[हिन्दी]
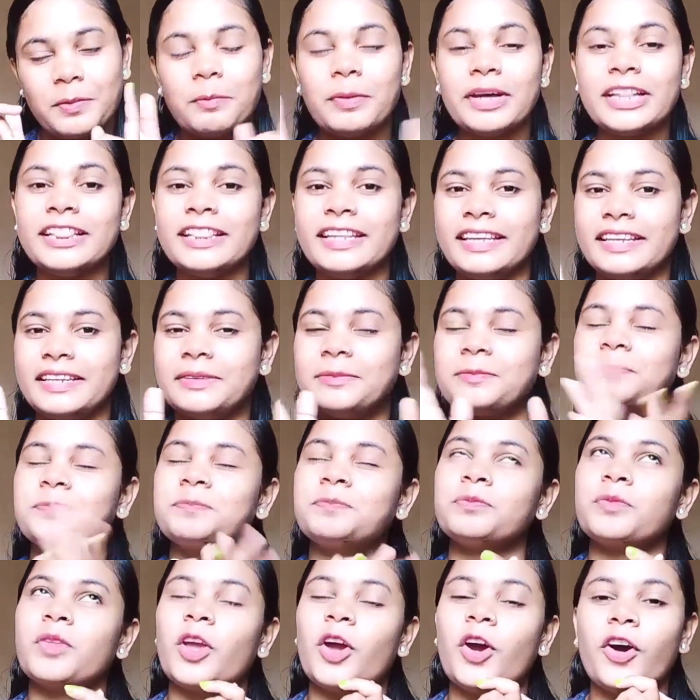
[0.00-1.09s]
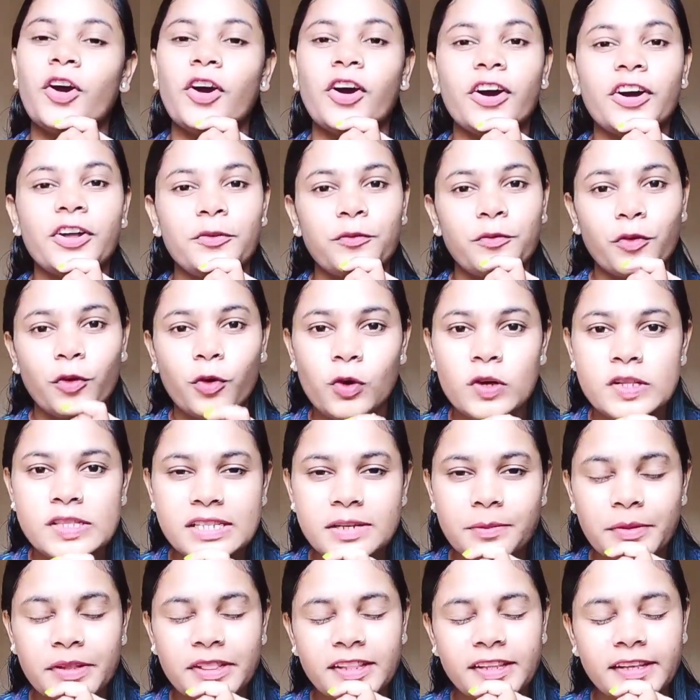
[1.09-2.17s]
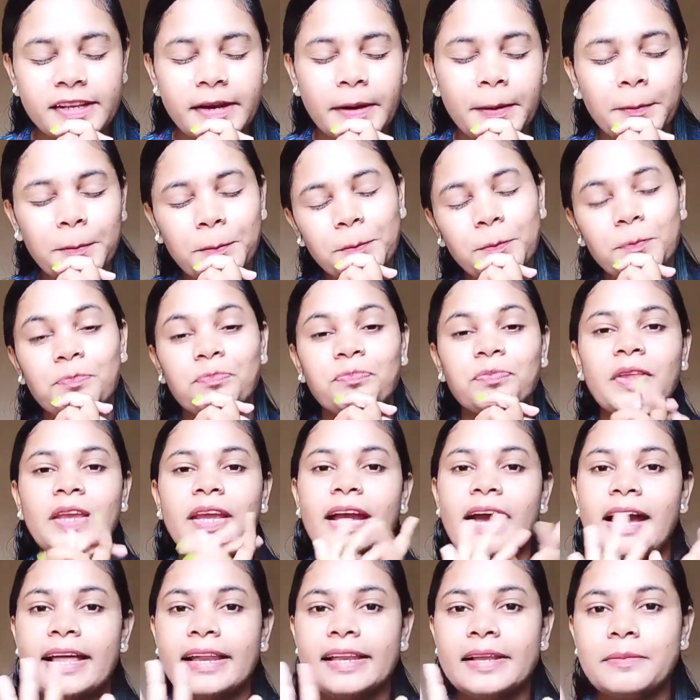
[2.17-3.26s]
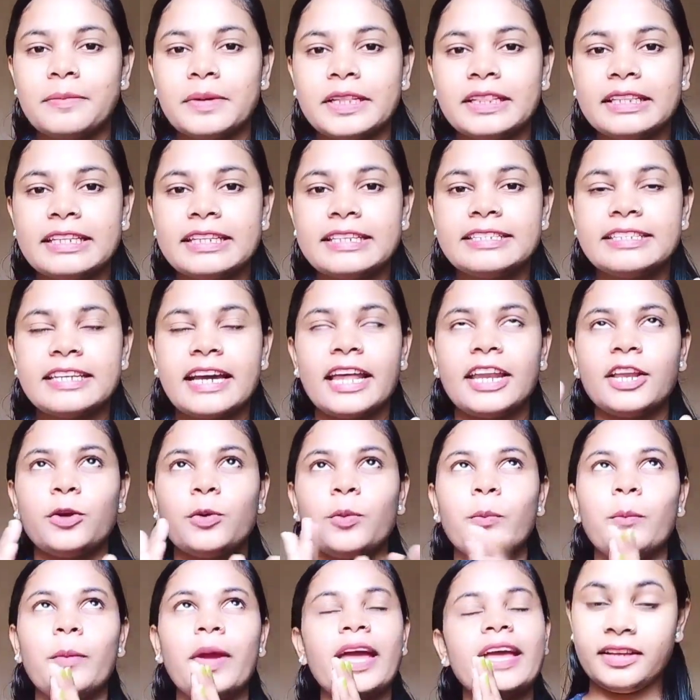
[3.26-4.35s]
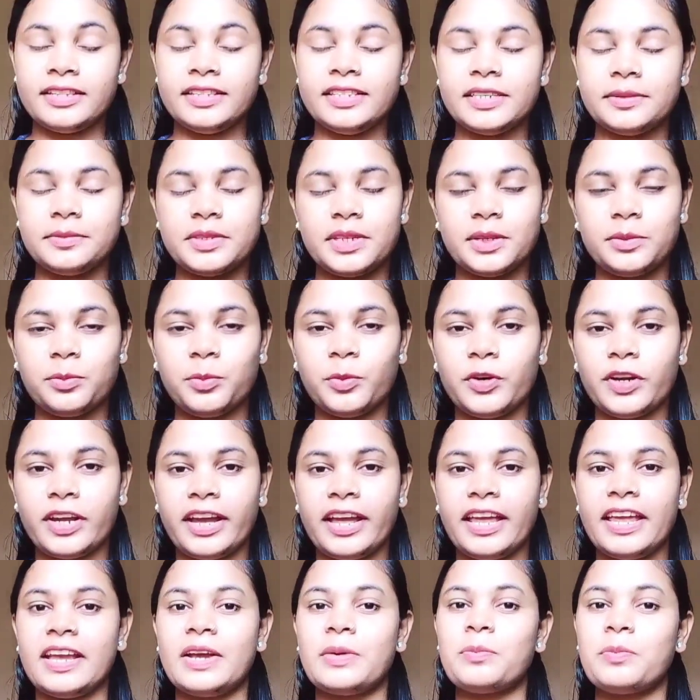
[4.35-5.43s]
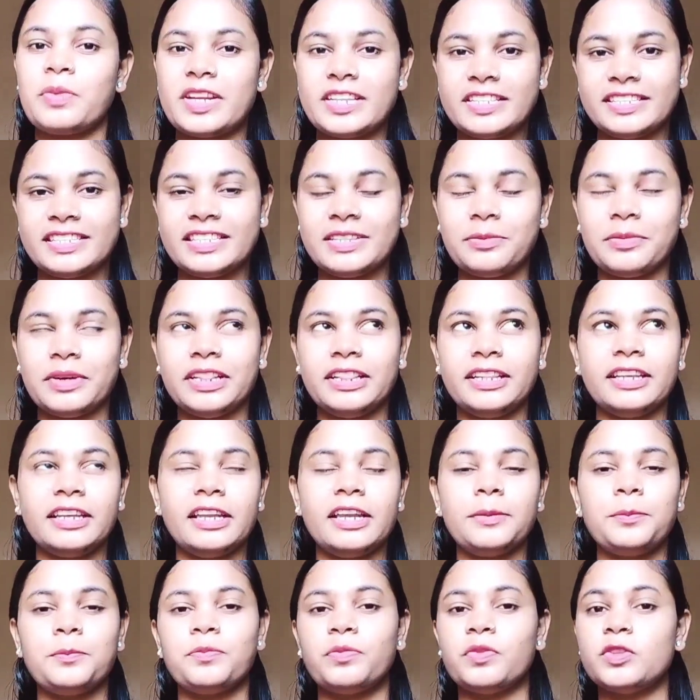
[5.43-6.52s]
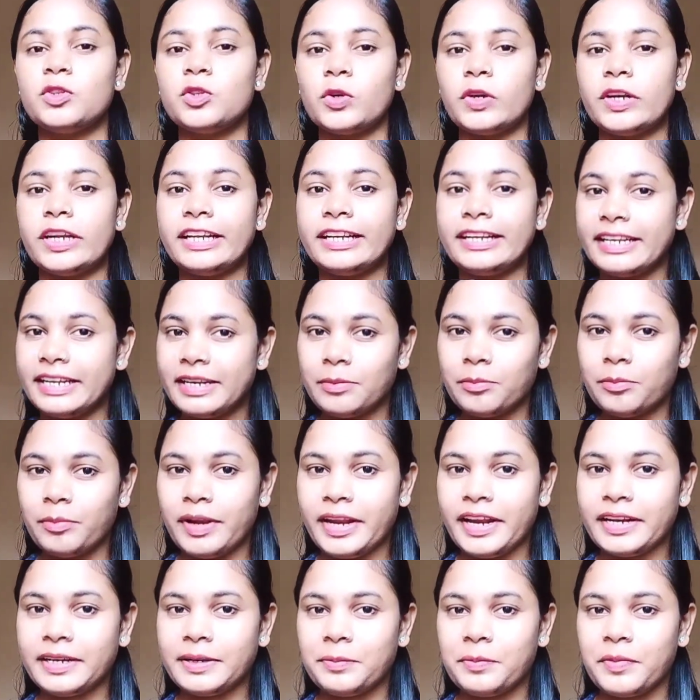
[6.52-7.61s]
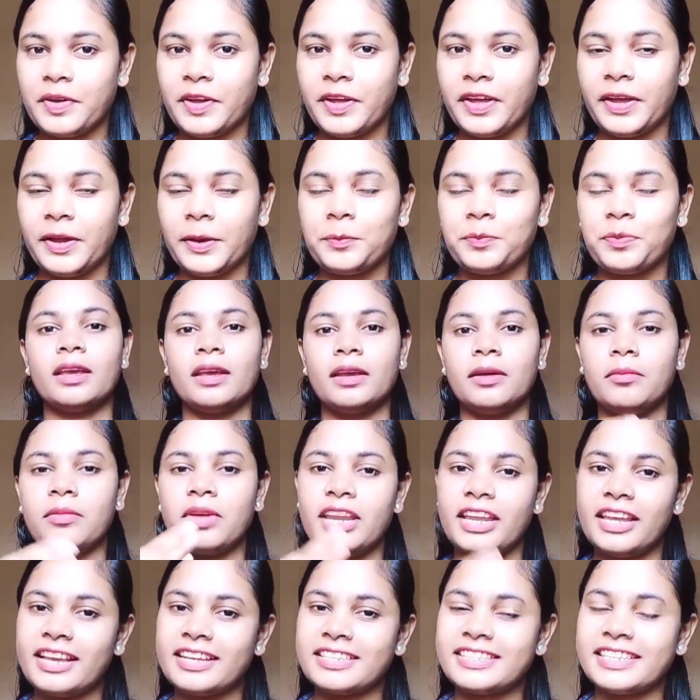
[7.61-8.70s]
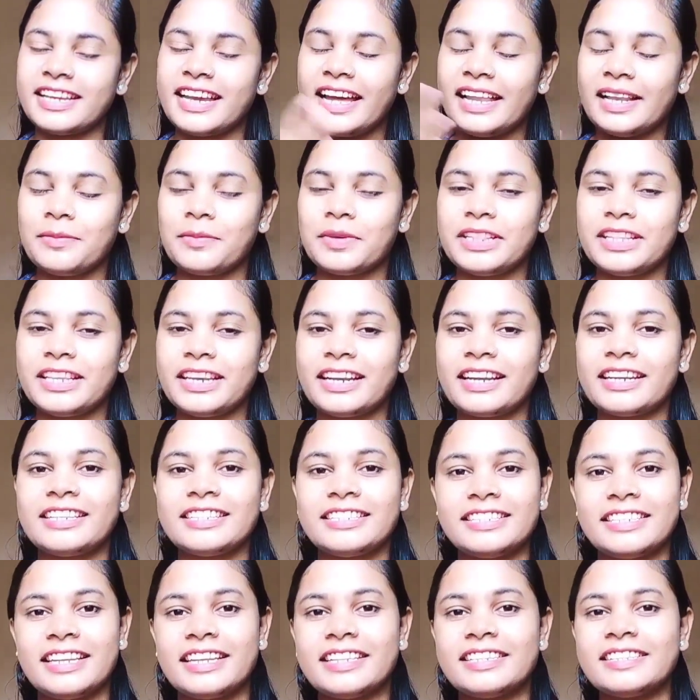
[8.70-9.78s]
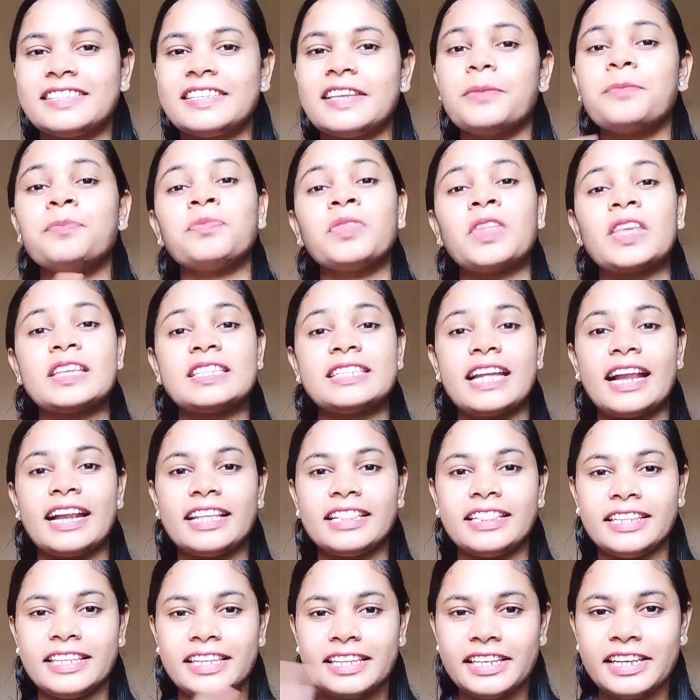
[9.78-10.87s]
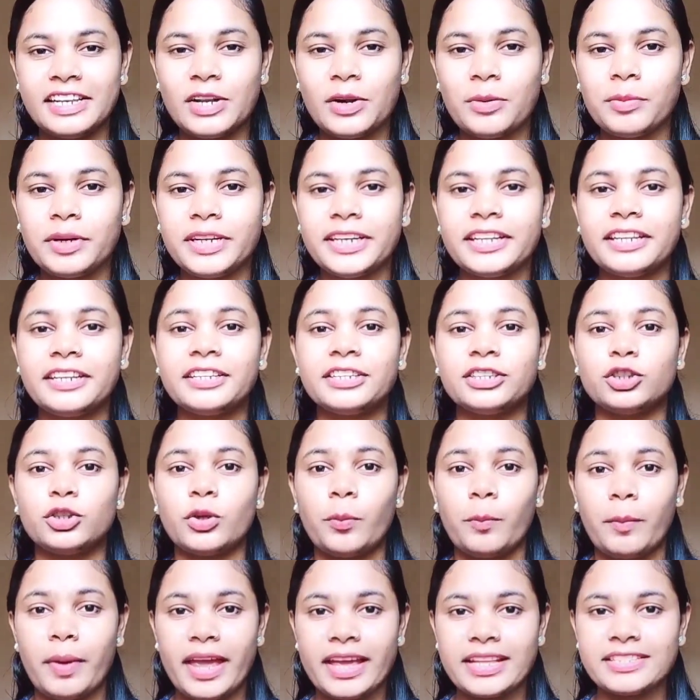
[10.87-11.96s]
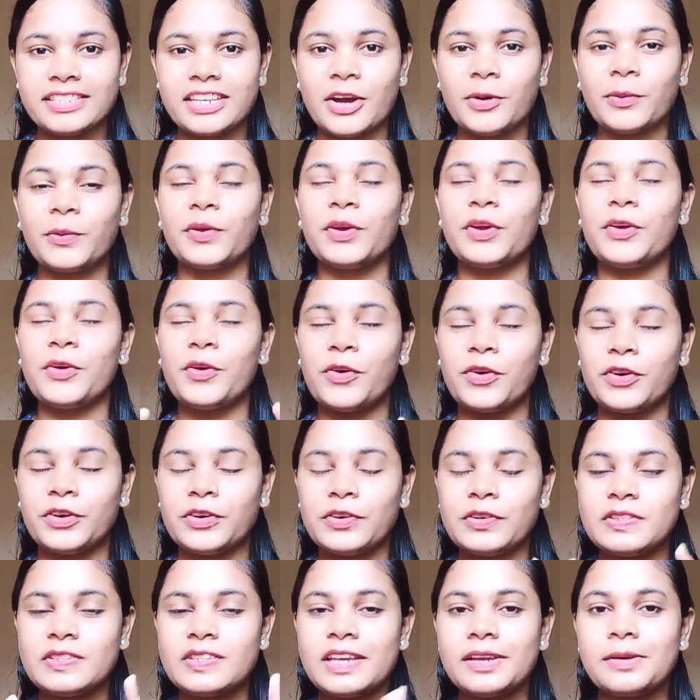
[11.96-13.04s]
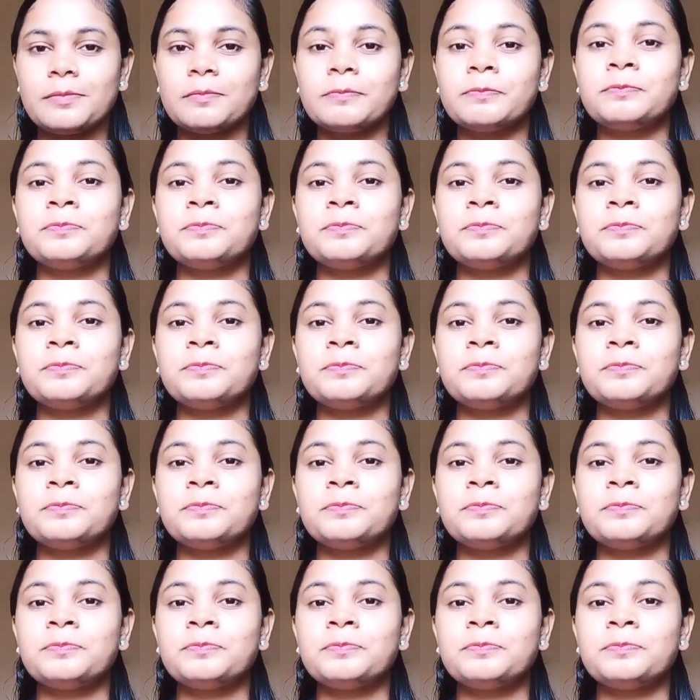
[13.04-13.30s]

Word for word: मंदिर और वो कौन सा मंदिर है काली मंदिर जा रही हूँ मैं जमशेदपुर का एक प्रसिद्ध मंदिर जो कि तीन प्लेट में है मेरे यहाँ से काली मंदिर का डिस्टेंस है साढ़े तीन किलोमीटर तो मैं जाऊँगी ऑटो से